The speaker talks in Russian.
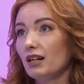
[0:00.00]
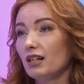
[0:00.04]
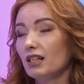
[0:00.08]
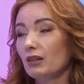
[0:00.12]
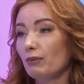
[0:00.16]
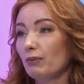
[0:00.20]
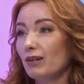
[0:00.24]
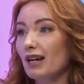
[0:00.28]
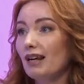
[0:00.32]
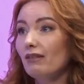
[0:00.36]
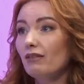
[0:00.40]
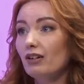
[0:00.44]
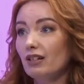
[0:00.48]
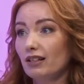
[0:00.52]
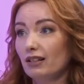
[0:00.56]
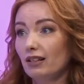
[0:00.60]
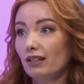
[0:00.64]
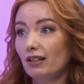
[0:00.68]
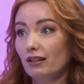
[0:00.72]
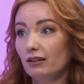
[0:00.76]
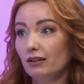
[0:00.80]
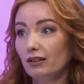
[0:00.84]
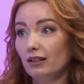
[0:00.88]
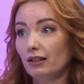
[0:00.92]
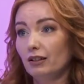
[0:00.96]
справишься
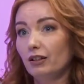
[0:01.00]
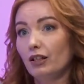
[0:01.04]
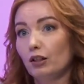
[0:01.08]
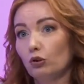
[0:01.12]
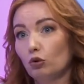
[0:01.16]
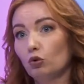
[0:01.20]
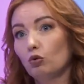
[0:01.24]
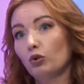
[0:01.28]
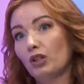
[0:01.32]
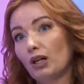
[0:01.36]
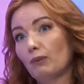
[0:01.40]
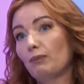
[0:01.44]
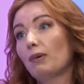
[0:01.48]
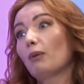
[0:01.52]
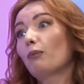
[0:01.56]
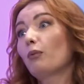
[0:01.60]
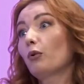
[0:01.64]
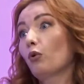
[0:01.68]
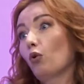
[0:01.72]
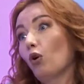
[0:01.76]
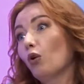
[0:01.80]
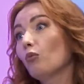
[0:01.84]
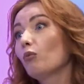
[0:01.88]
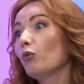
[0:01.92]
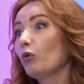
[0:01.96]
ли ты? Нет, ну я
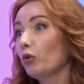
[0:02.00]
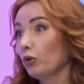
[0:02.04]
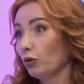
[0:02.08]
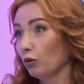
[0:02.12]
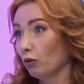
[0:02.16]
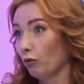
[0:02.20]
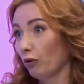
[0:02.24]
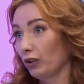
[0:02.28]
попробую.